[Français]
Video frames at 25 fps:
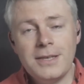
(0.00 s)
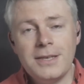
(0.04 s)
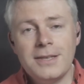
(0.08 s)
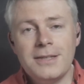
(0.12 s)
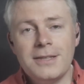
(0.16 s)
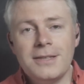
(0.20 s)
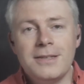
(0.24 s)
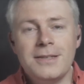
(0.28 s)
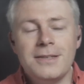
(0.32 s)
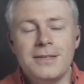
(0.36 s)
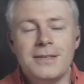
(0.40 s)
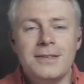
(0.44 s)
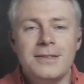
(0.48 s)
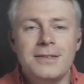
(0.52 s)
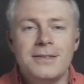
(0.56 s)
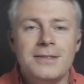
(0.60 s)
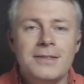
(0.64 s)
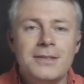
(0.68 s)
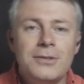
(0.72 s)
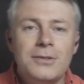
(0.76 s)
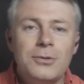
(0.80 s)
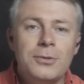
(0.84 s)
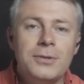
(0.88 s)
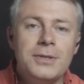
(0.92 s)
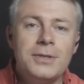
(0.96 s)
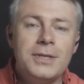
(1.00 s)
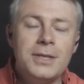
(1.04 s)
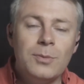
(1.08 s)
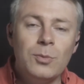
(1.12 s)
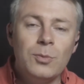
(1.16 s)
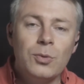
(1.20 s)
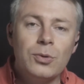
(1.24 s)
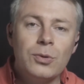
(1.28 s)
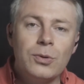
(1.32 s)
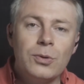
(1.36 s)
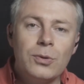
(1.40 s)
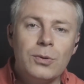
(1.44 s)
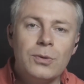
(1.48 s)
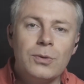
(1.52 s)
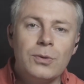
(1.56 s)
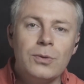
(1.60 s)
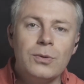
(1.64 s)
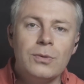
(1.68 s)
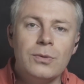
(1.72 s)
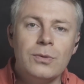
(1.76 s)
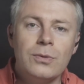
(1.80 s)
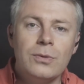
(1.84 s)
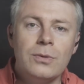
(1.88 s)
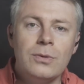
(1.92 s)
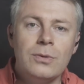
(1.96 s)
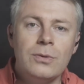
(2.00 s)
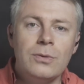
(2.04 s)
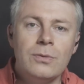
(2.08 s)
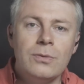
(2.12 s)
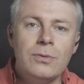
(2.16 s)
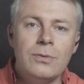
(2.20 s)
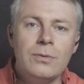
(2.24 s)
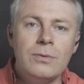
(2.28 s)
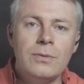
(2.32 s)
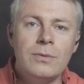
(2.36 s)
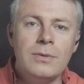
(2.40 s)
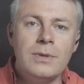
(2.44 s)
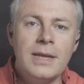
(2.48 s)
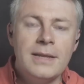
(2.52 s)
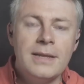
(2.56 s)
il y a des études qui montrent que